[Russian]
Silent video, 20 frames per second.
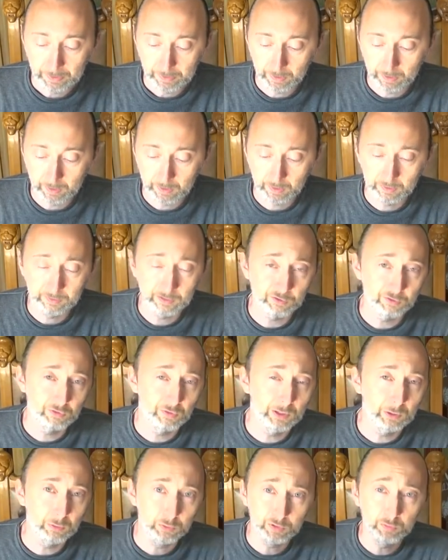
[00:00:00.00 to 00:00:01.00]
Э,
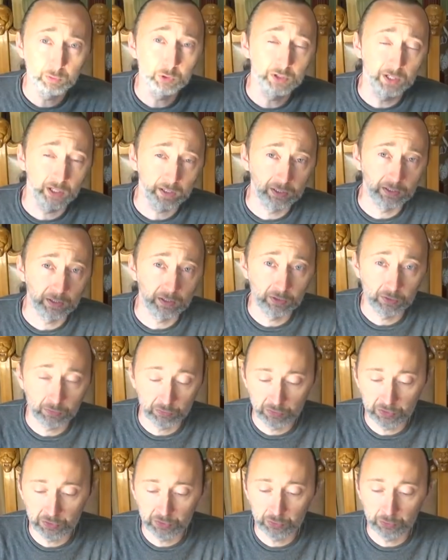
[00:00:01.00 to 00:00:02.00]
назвал он его так, этот
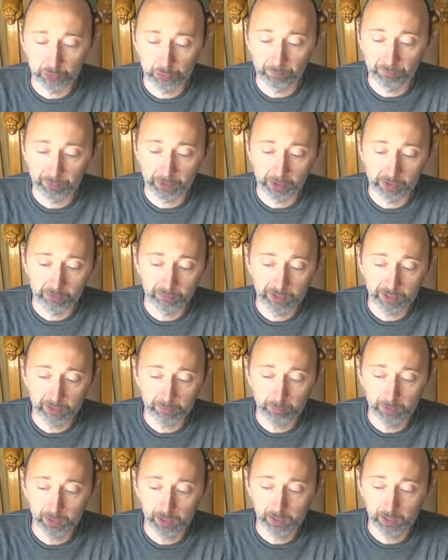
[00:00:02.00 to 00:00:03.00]
видео. «Вред
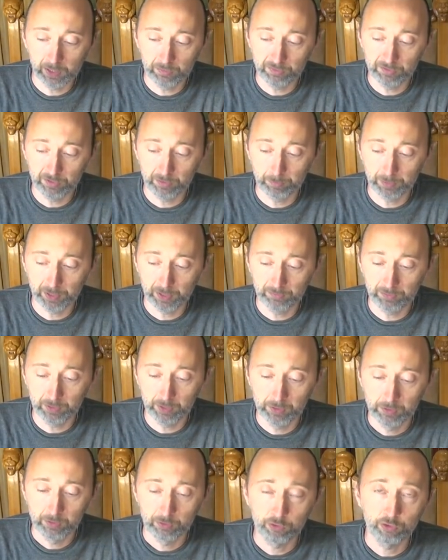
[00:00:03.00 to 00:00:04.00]
молока. Вся
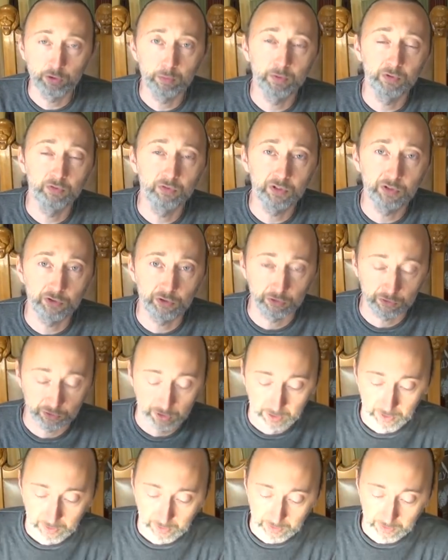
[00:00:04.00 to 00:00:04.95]
правда, чтобы выжить».